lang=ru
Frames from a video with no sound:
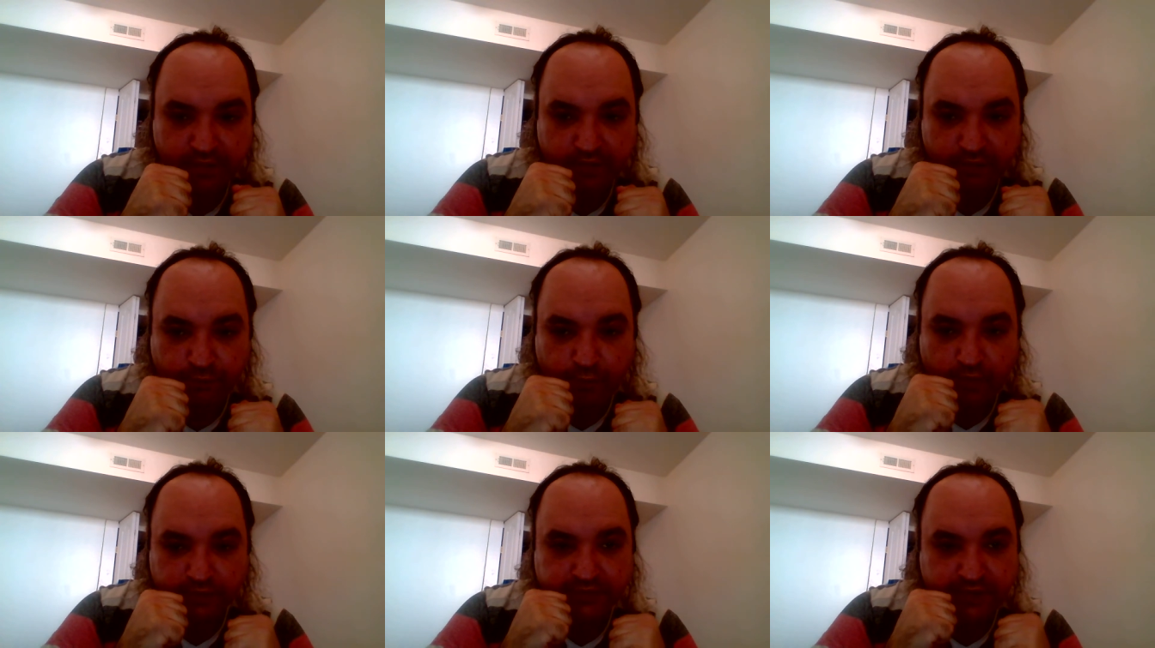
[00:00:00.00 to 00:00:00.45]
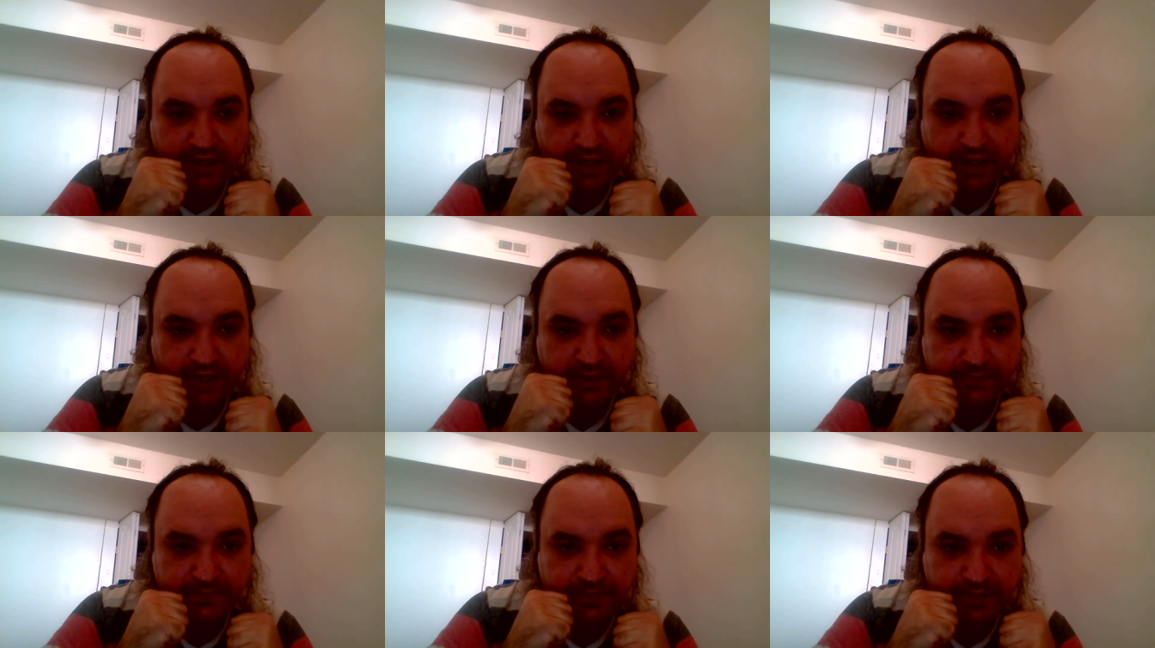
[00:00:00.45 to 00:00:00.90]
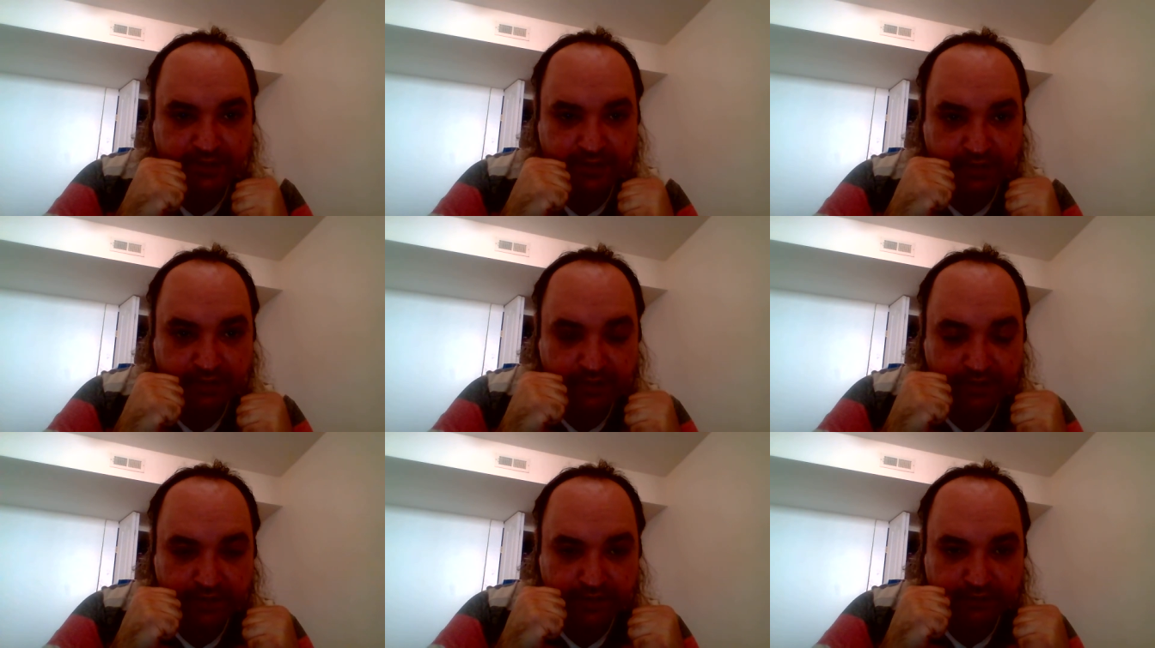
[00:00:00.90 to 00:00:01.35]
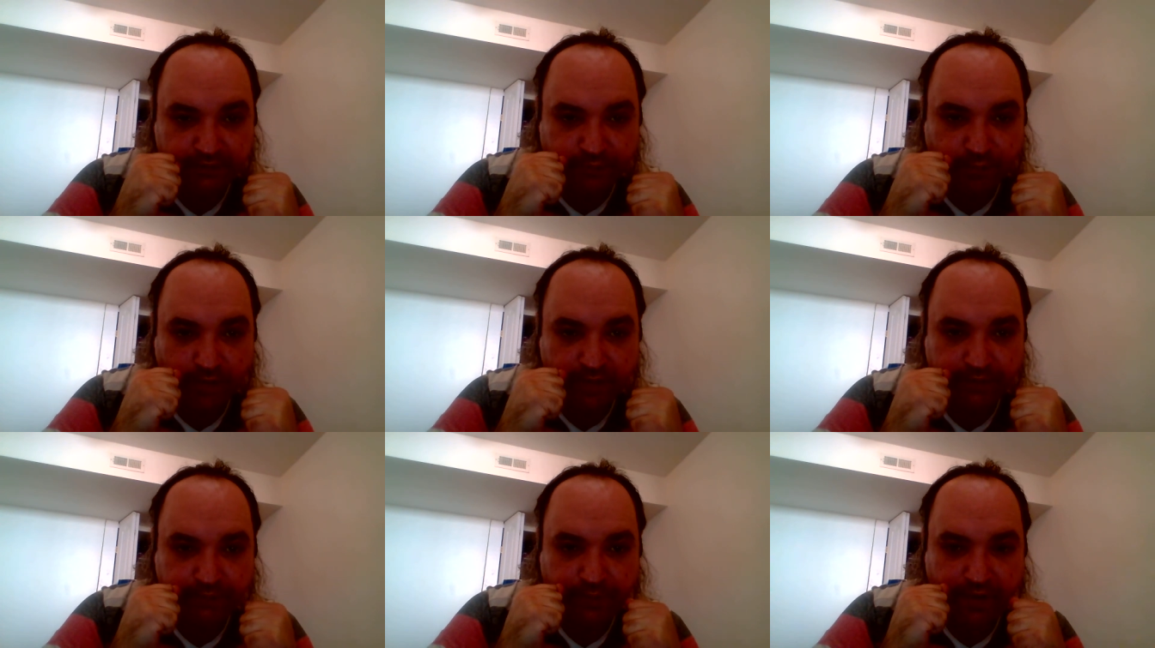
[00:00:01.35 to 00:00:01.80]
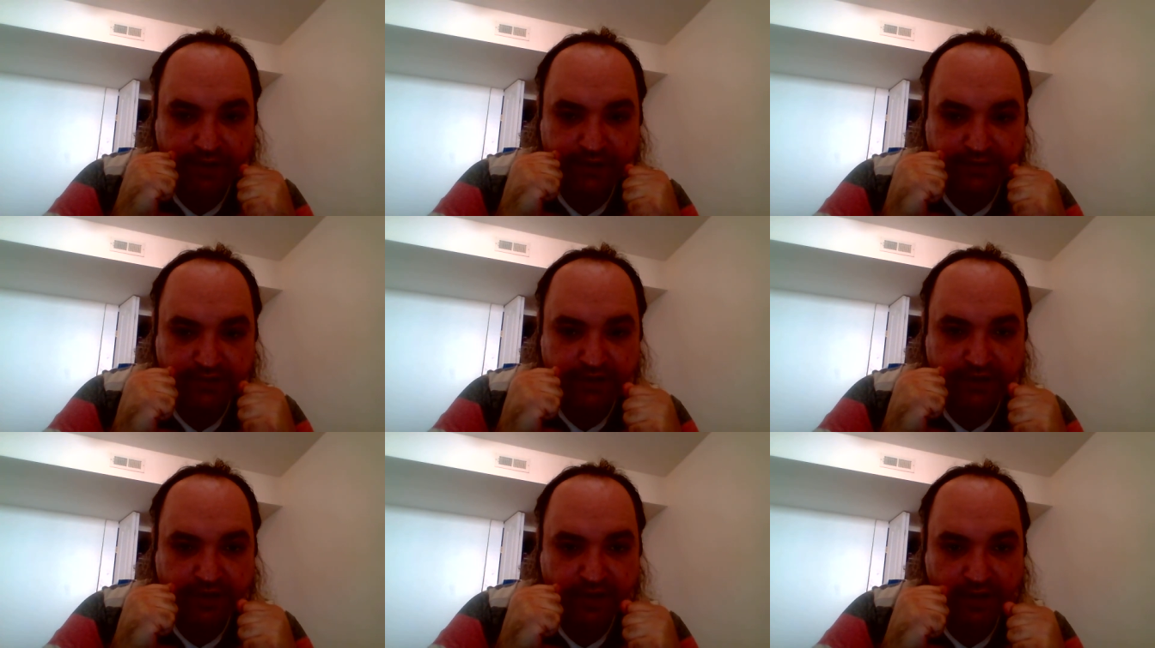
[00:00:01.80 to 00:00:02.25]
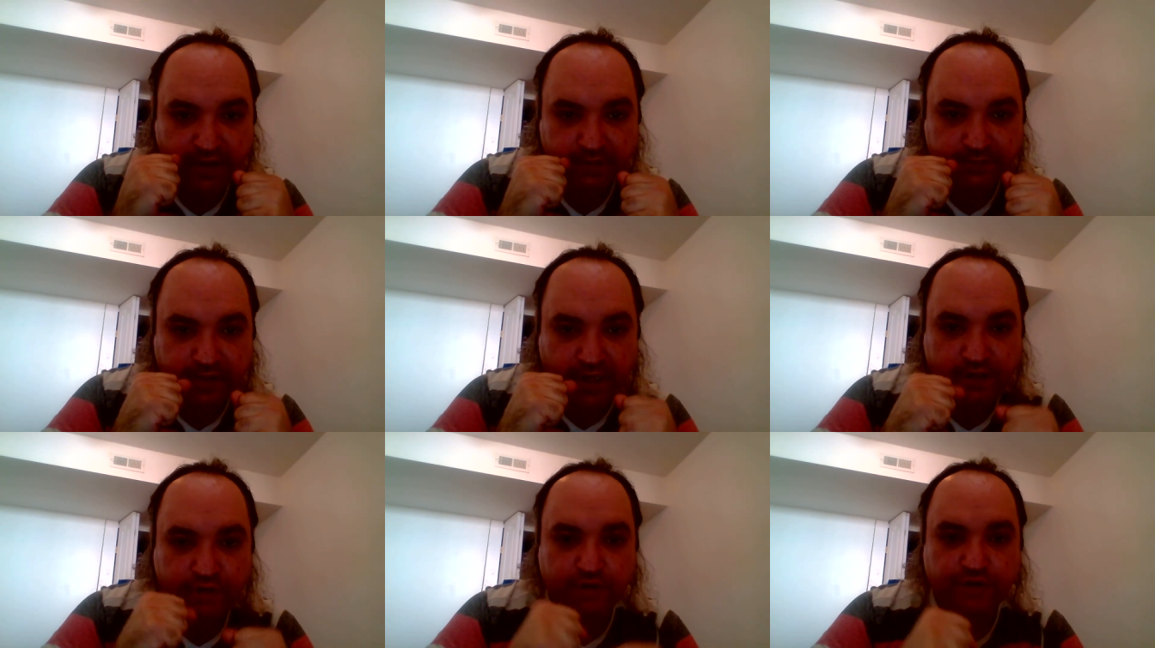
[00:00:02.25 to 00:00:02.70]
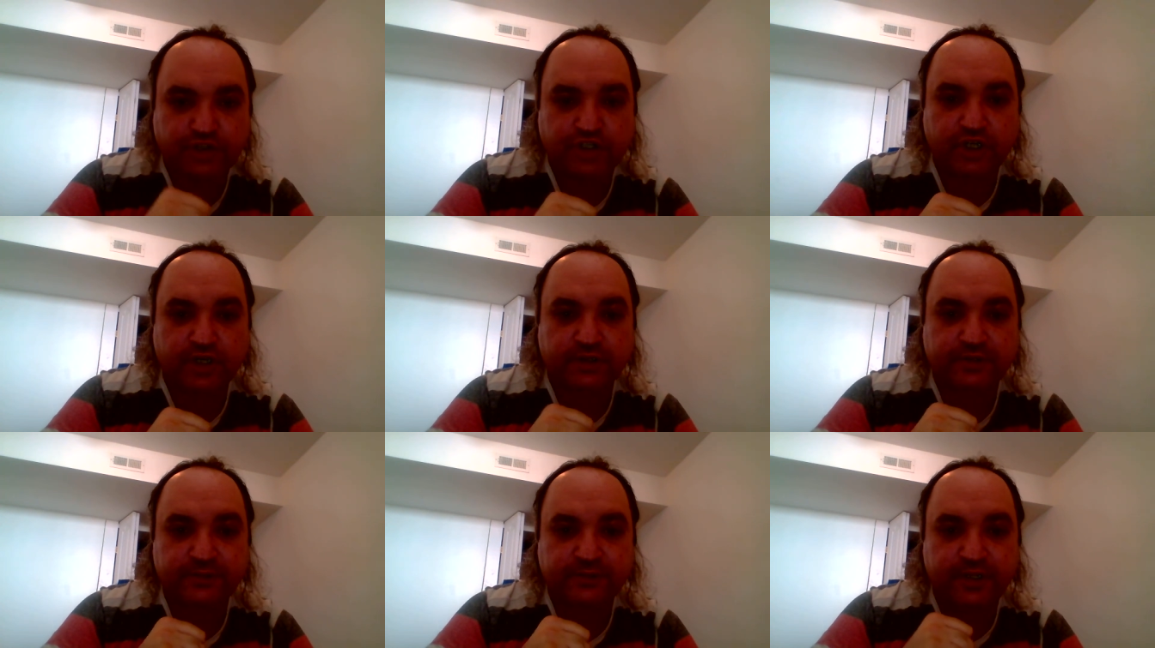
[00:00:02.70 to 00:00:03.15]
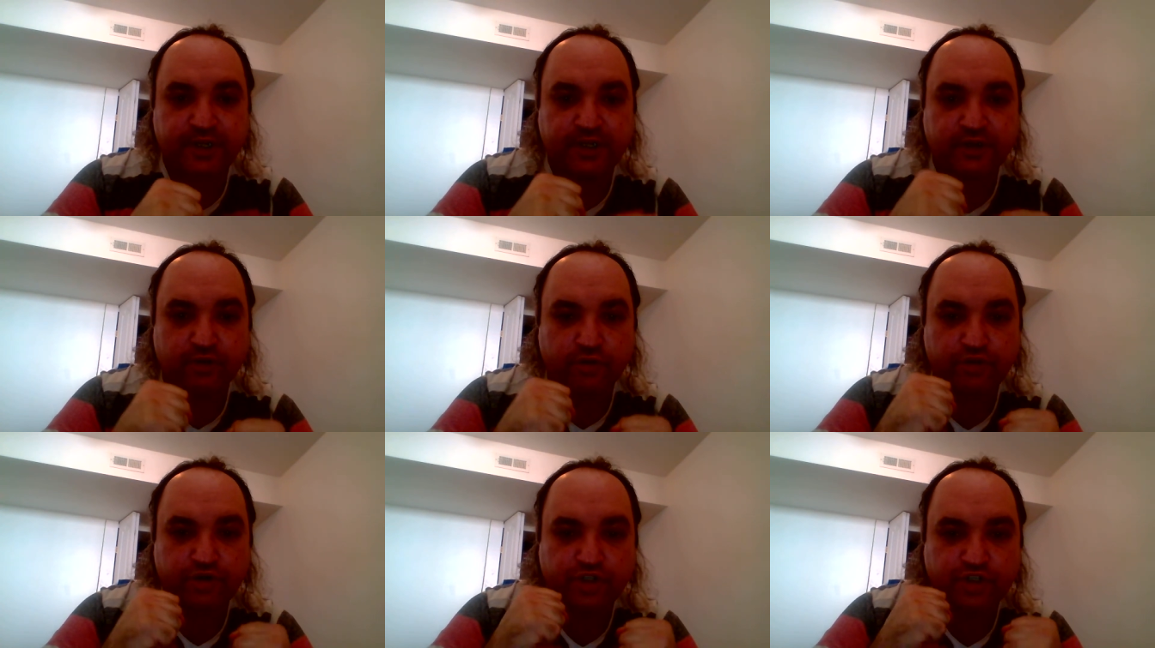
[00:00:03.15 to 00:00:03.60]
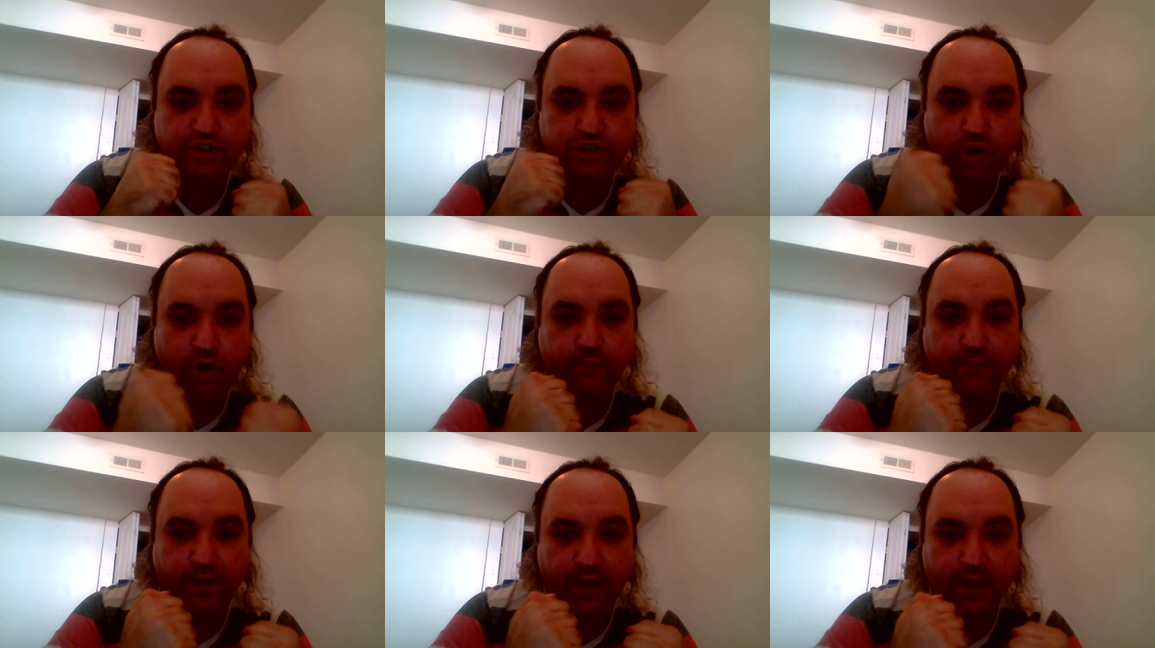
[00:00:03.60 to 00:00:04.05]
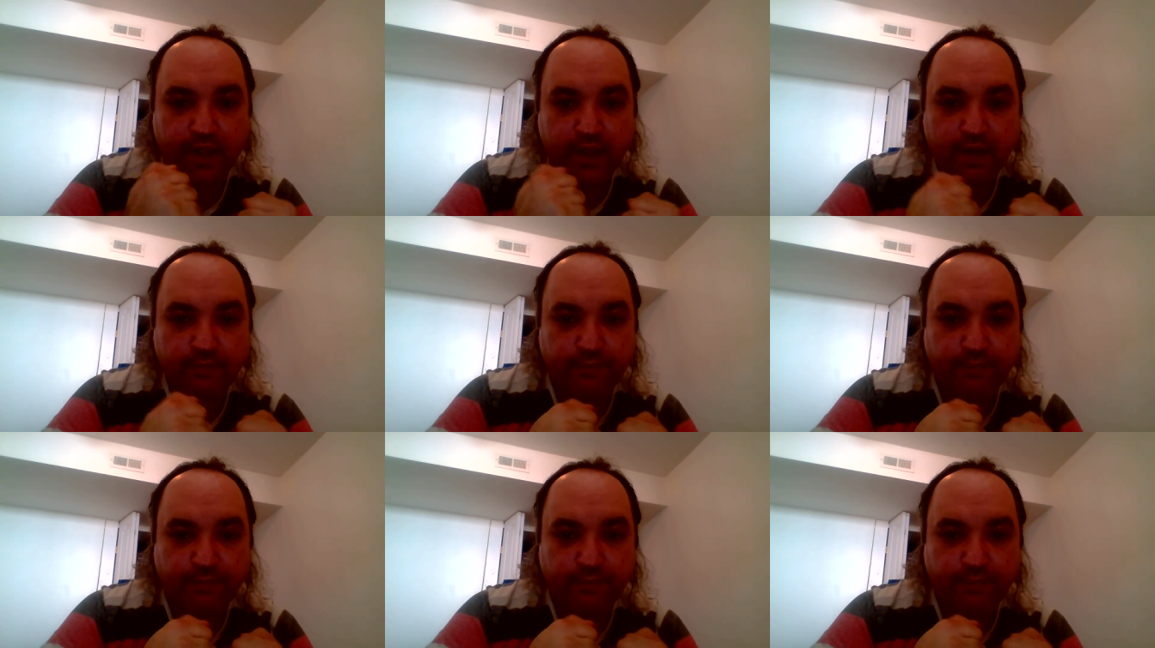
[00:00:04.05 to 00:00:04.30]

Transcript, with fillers: Вот энный твой двойник дает черты Хрущева,